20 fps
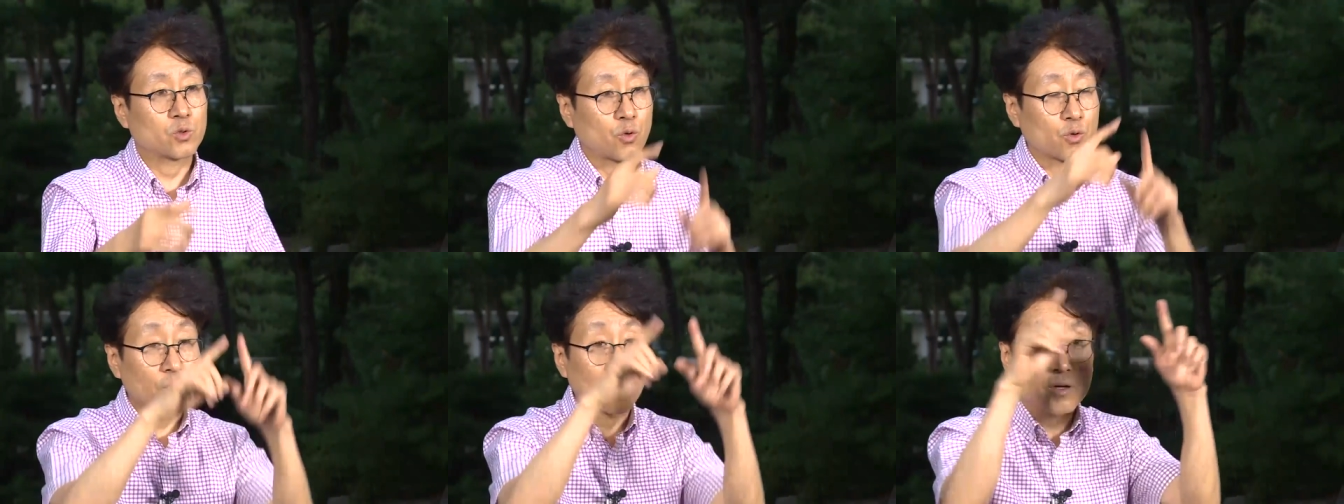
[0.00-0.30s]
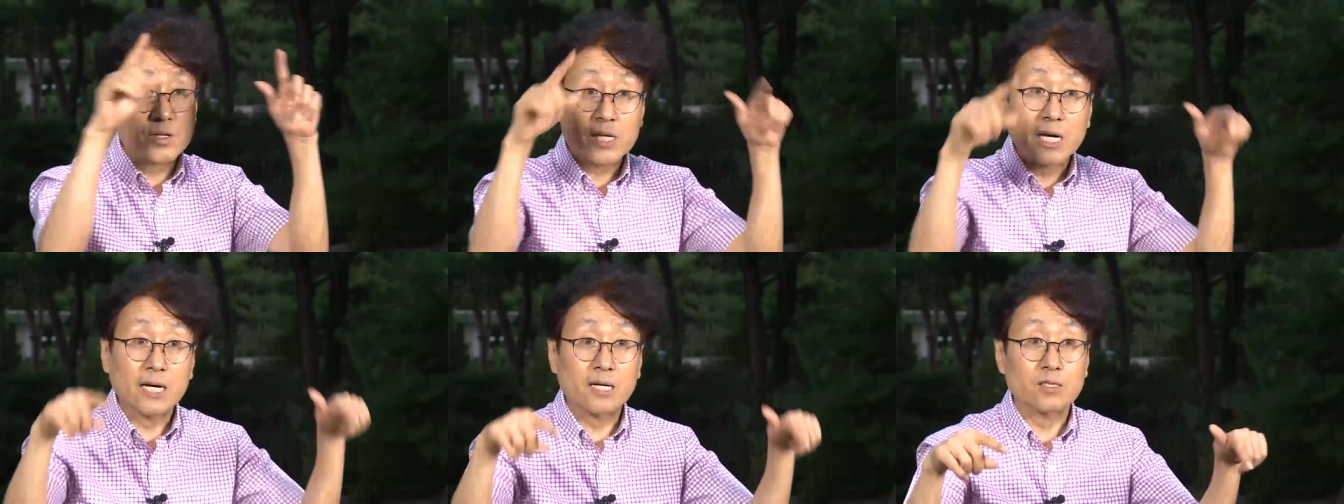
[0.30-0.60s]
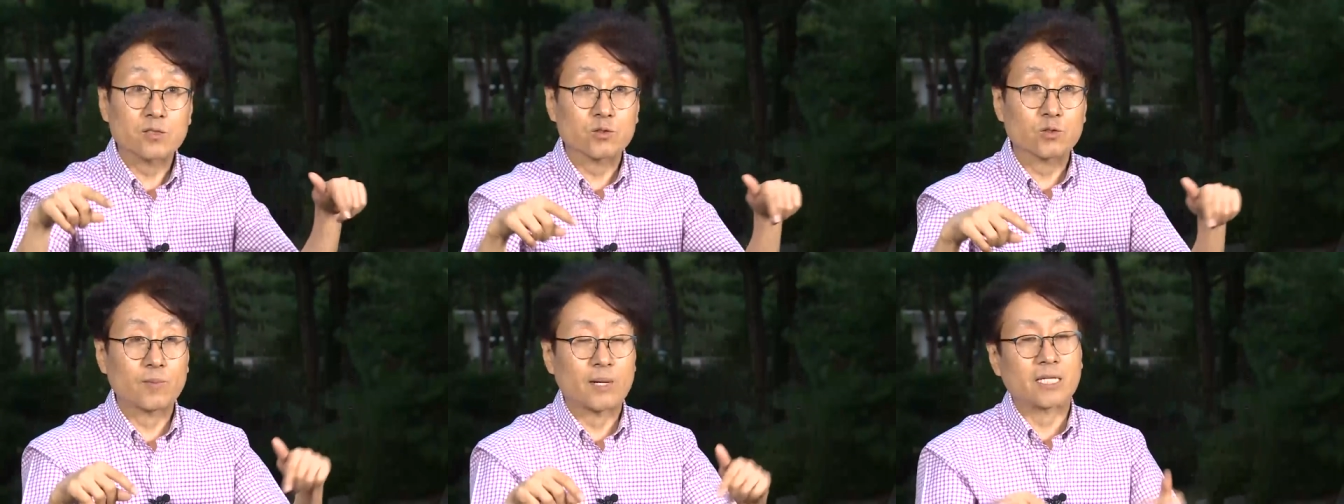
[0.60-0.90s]

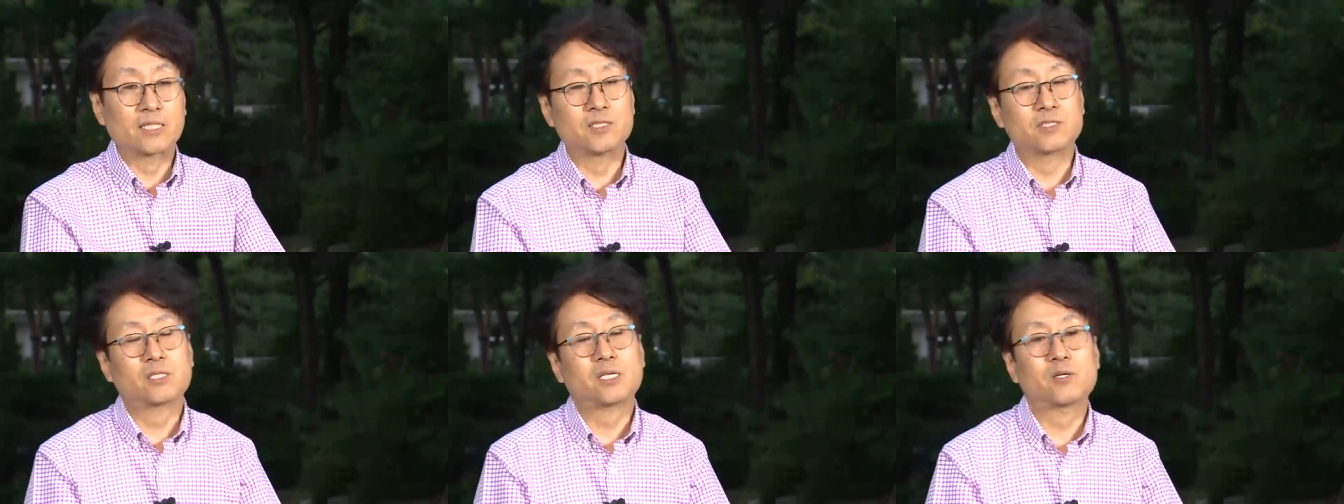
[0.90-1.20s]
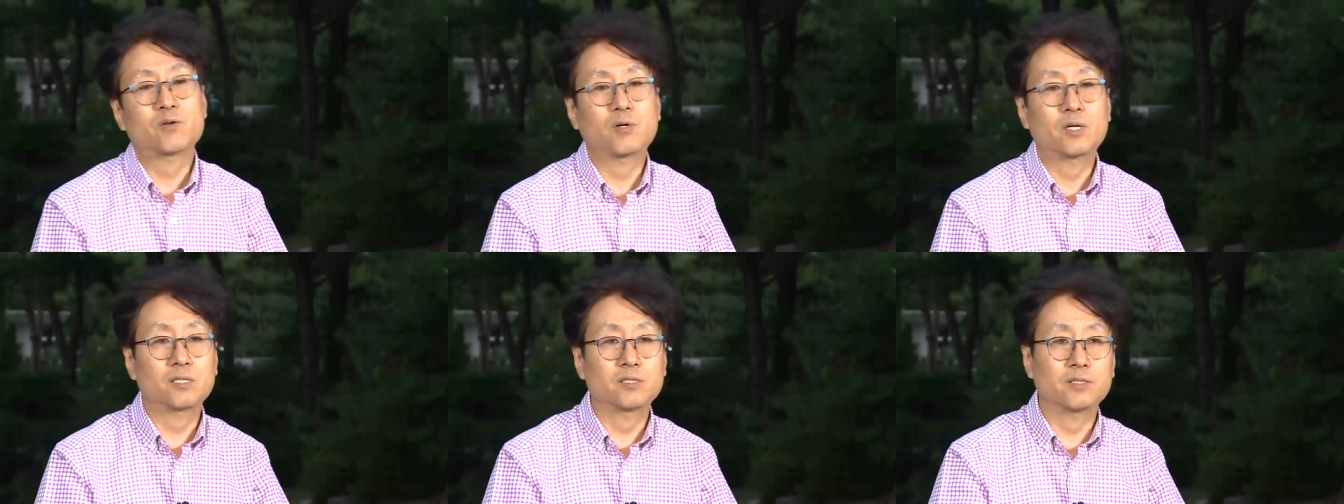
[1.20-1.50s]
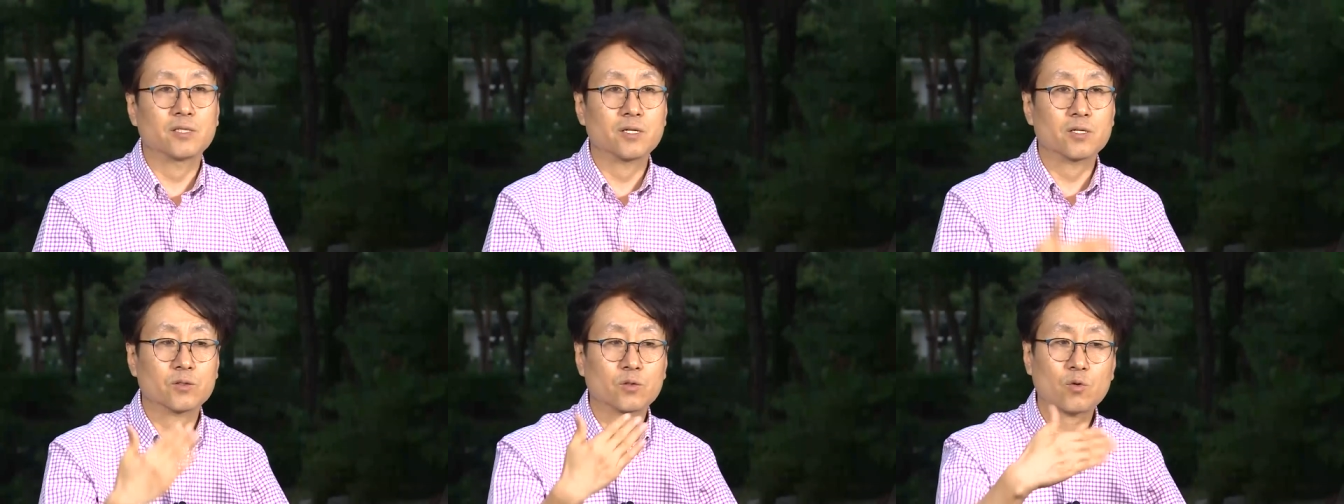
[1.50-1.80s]
동영상으로 많이
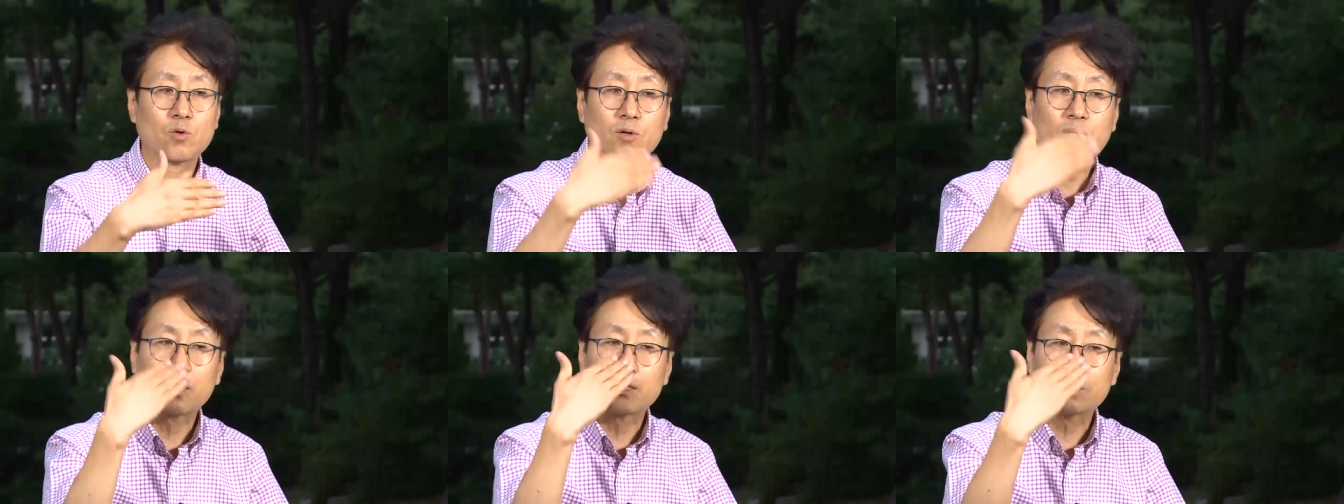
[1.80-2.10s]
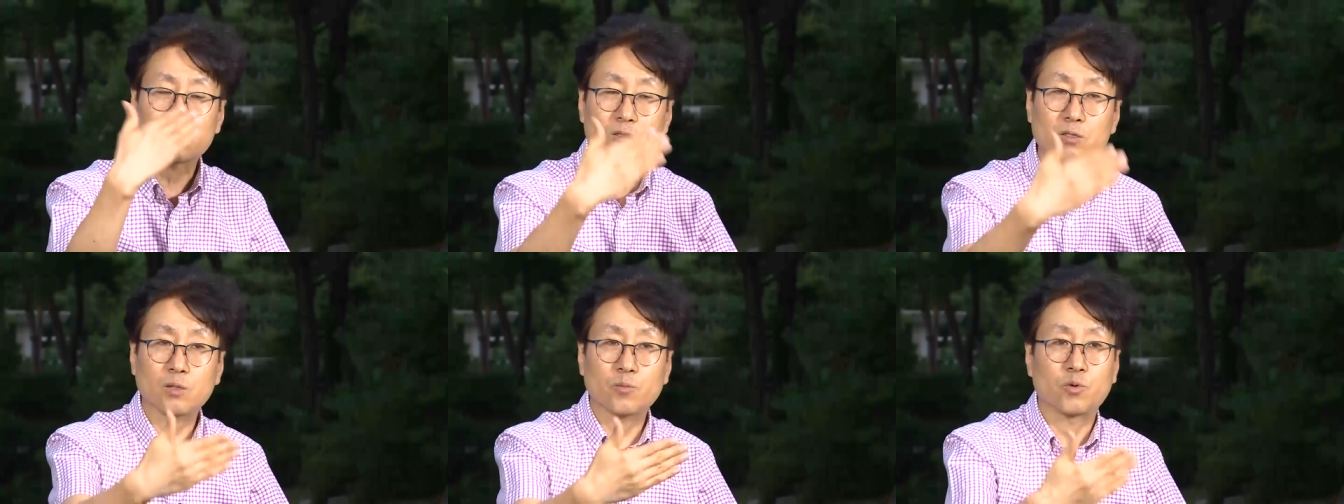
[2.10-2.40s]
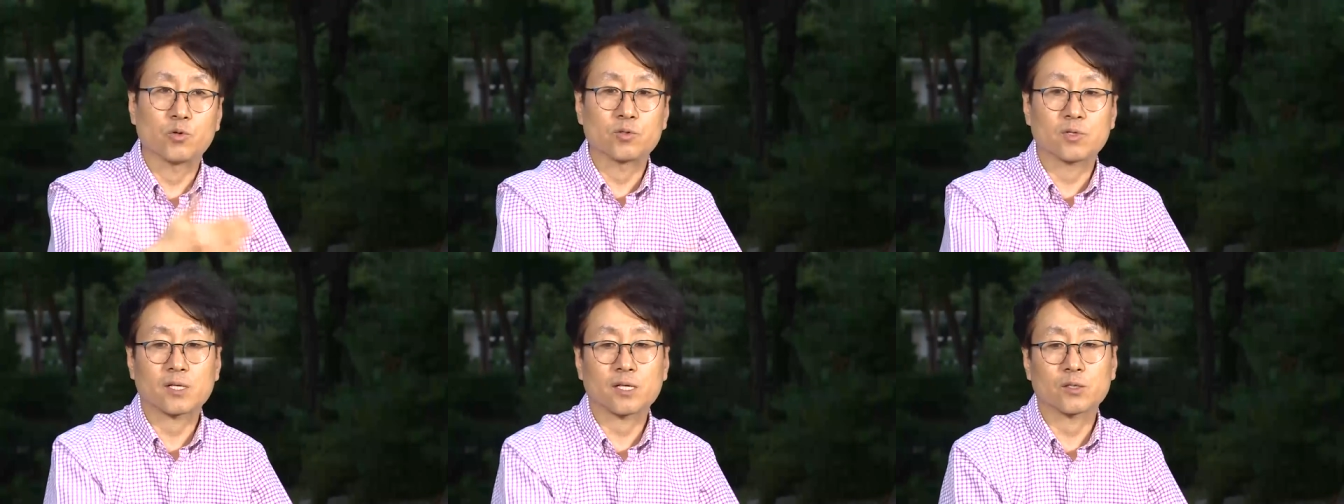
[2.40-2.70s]
사용하는데요. 똑같은 걸
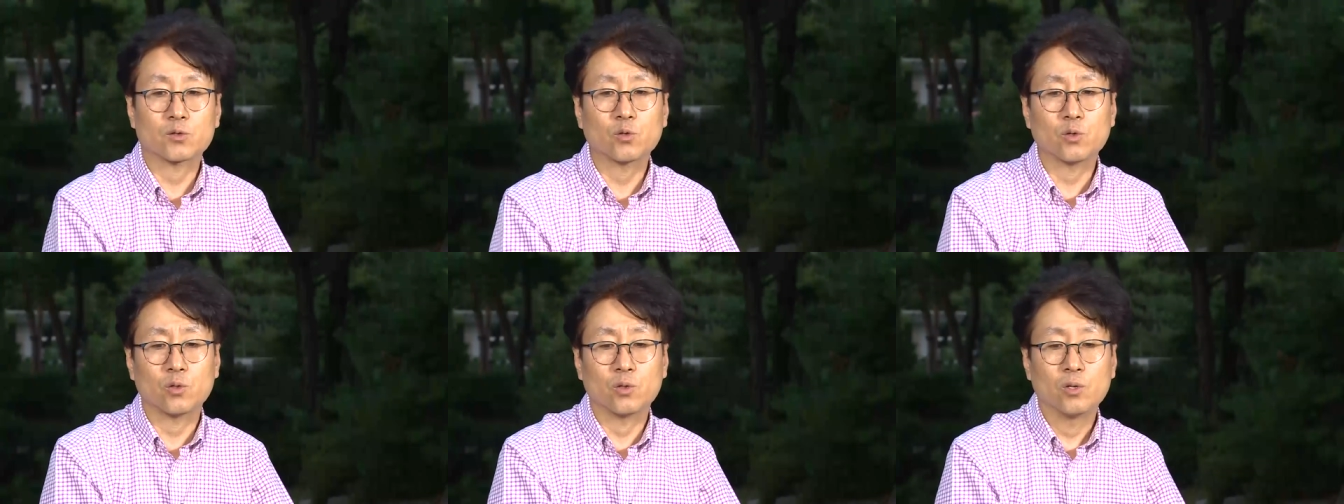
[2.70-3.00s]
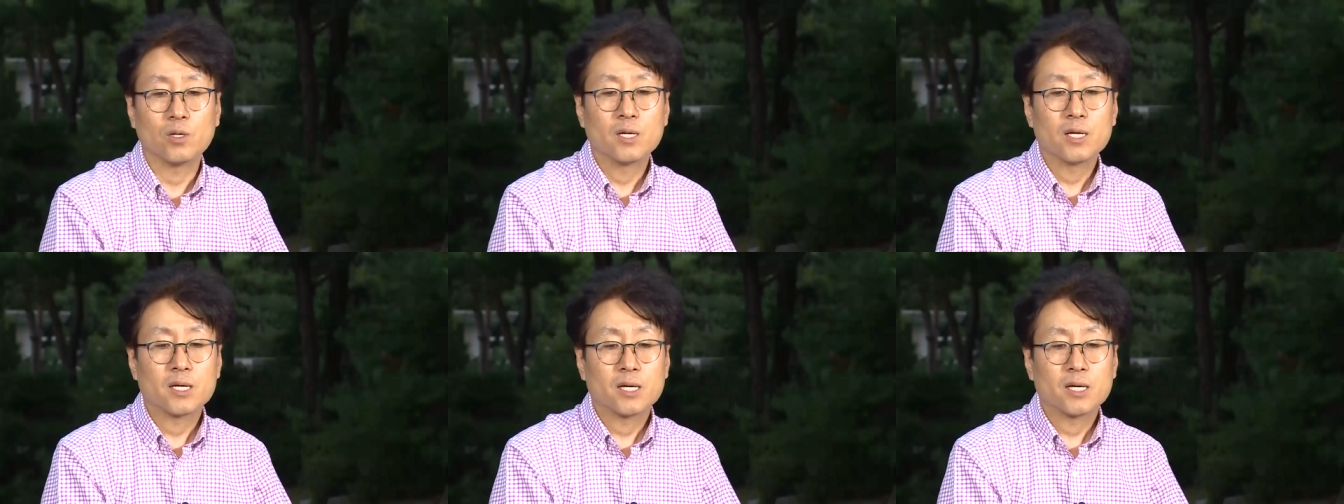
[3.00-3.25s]
보더라도